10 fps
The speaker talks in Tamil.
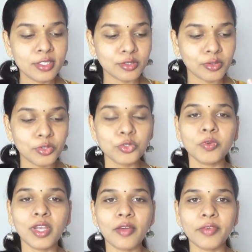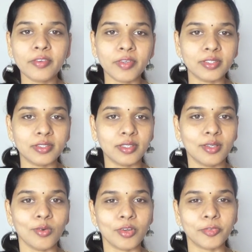ஸோ யூஸ்வலாகவே வந்துங்க
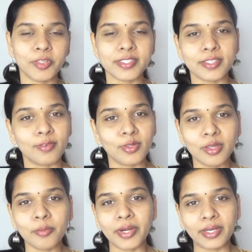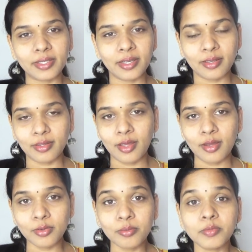உங்கள் ஃபேஸ் எவ்வளோ தான் ப்ரைட்டாக
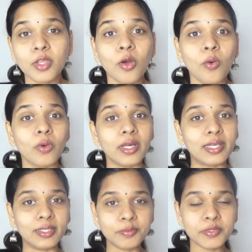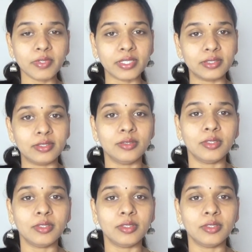இருந்தாலும் உங்கள் லிப்ஸ் வந்து